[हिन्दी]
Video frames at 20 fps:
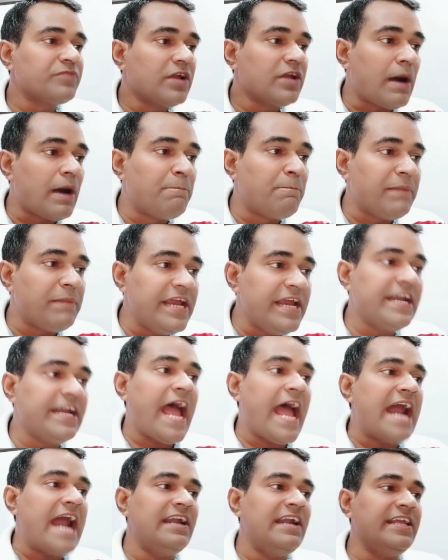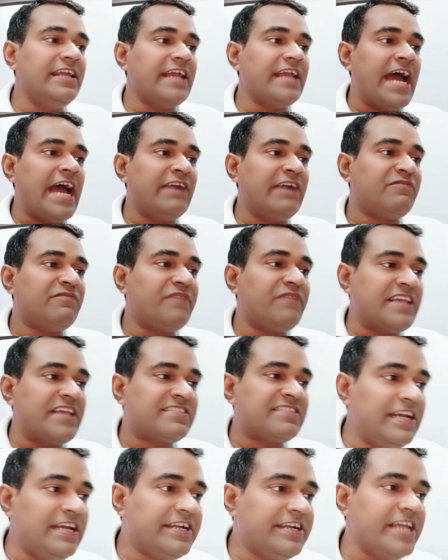कंप्लेंट हैंडलिंग एंड
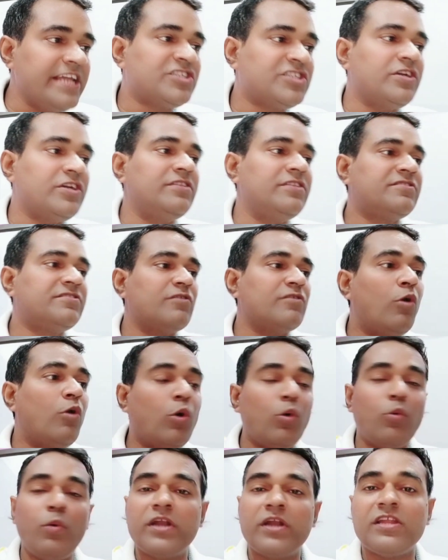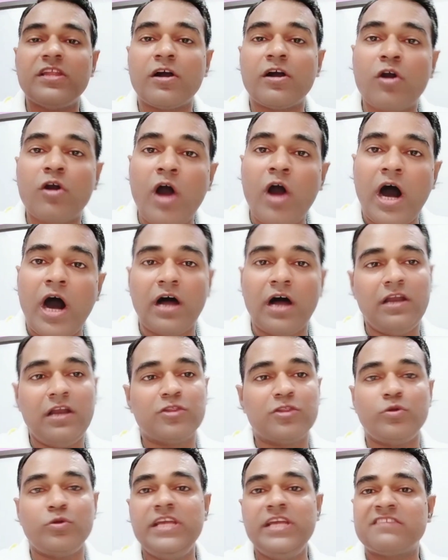फैसिलिटेशंस ओवर द कॉल
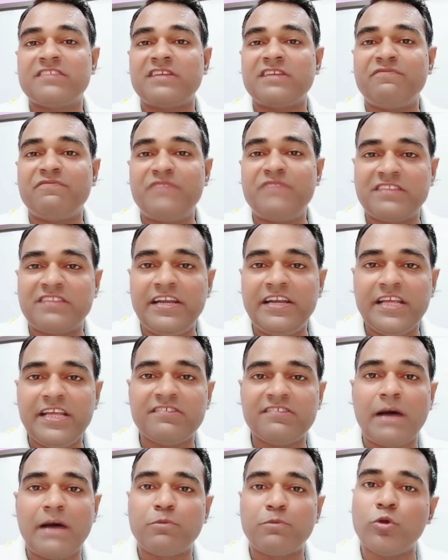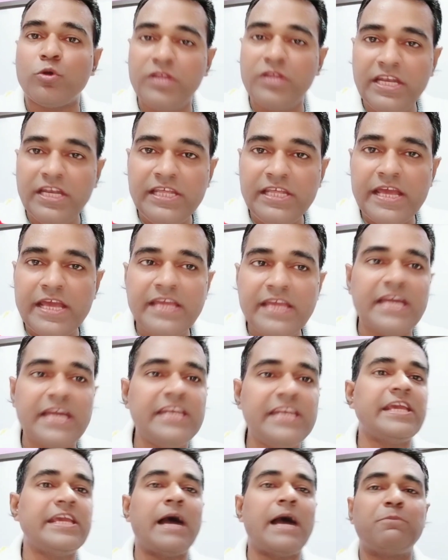तो ये सब फैसिलिटीज़ आपको देनी है
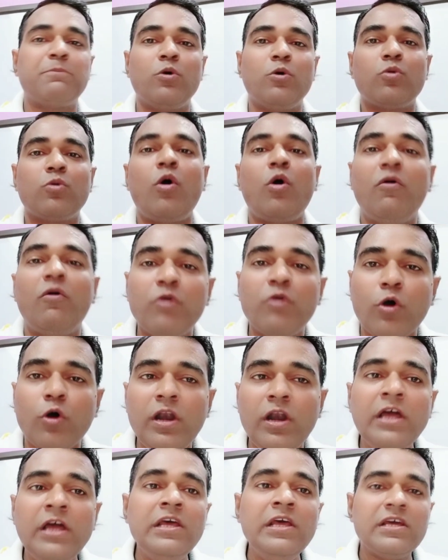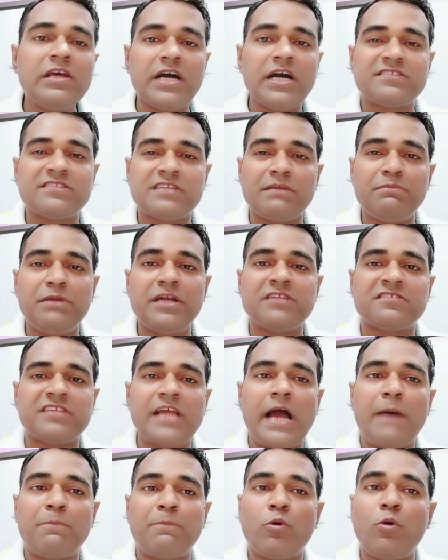यानी कि आपको ओवरऑल कस्टमर से
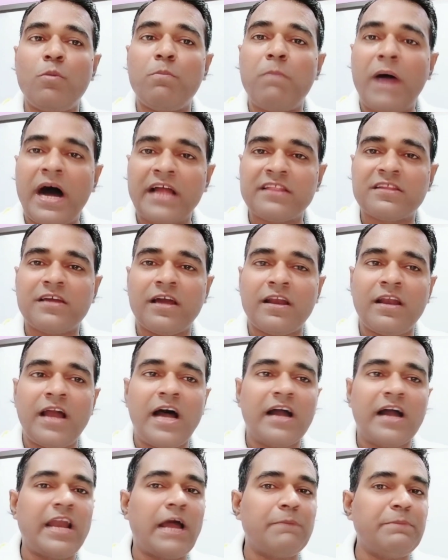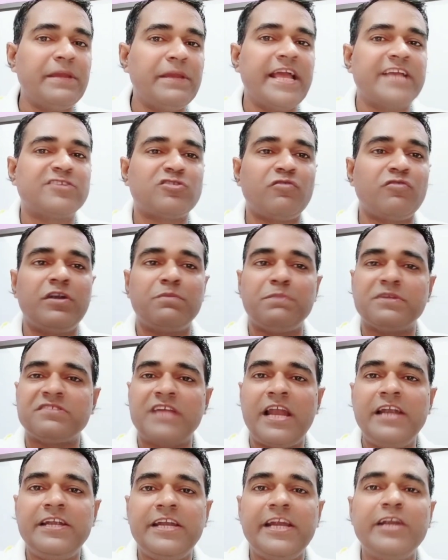आपको बात करना अगर आप एक एक्सट्रोवर्ट
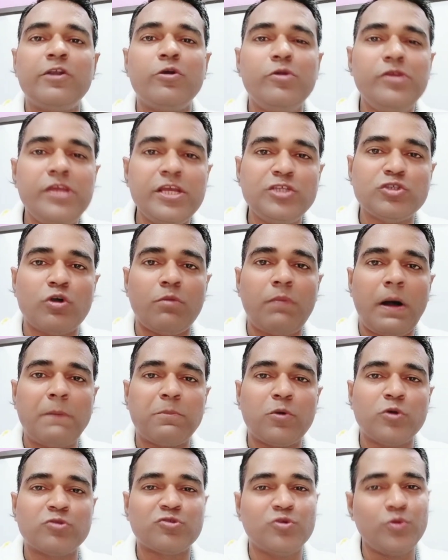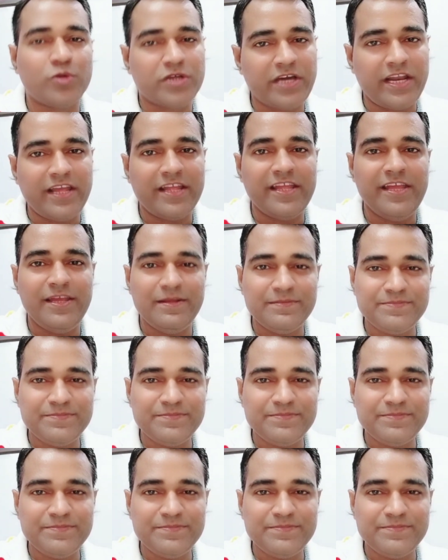पर्सनैलिटी तो ये जॉब आपको सूट करेगी